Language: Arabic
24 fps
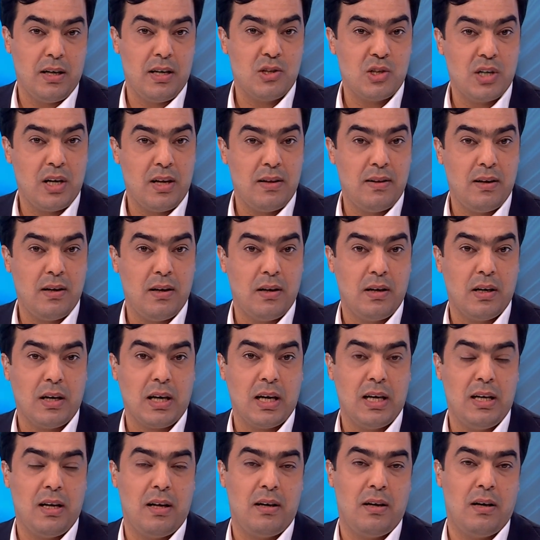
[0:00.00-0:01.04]
أشاد
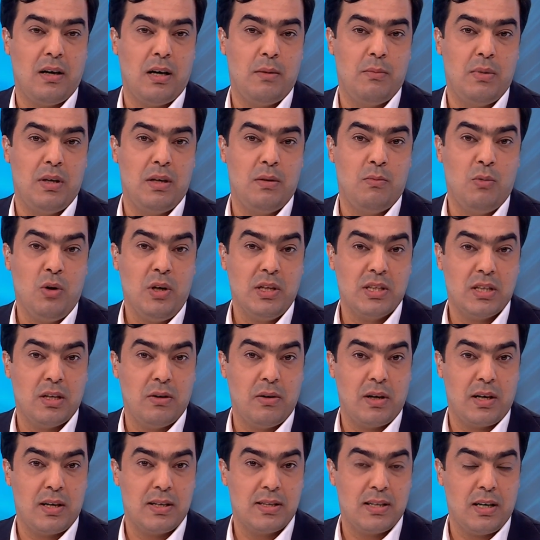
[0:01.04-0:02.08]
خلالها
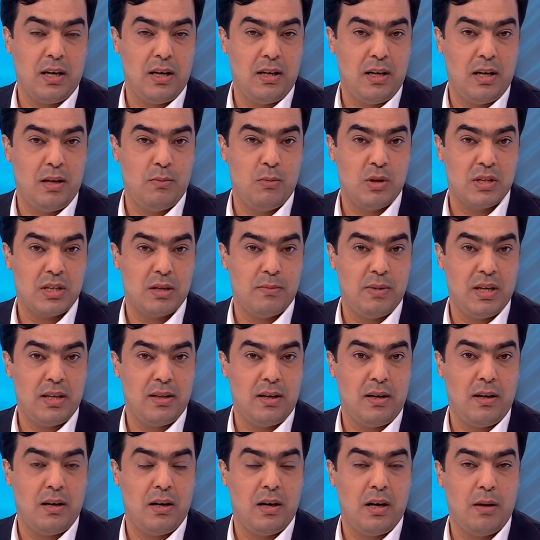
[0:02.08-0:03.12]
بمحتوى الرسائل
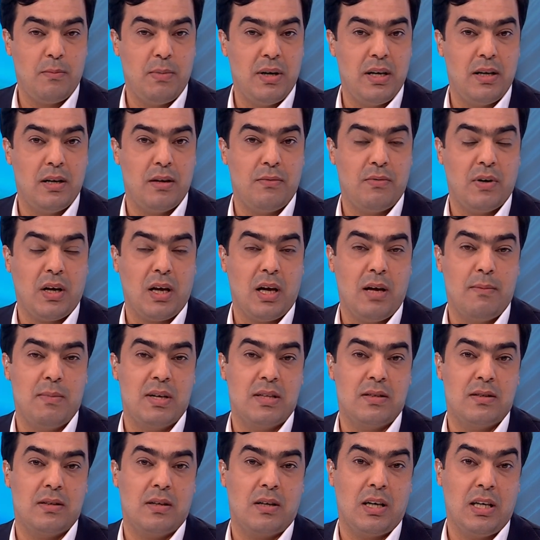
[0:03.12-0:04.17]
المتبادلة بين فخامة
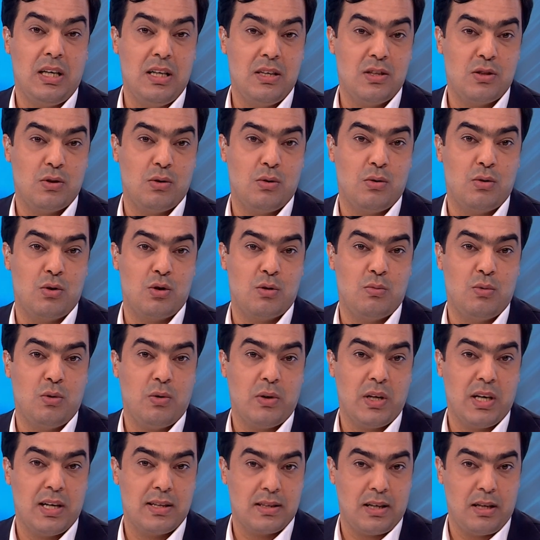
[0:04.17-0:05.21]
رئيس
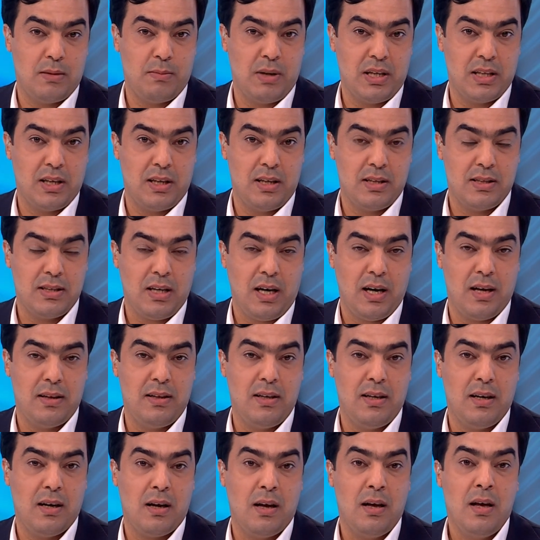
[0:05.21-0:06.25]
جمهورية ألمانيا
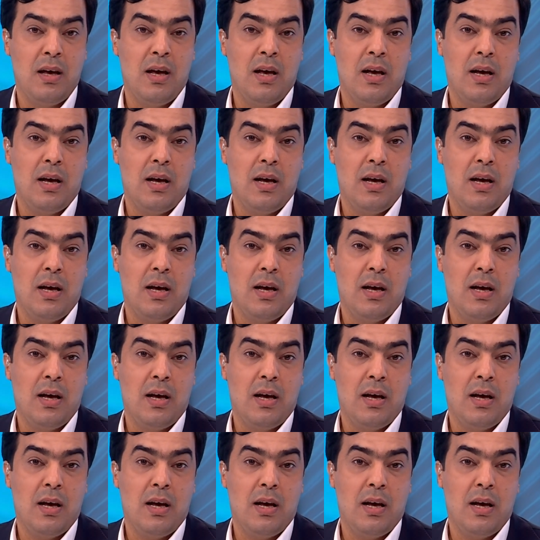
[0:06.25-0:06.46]
الاتحادية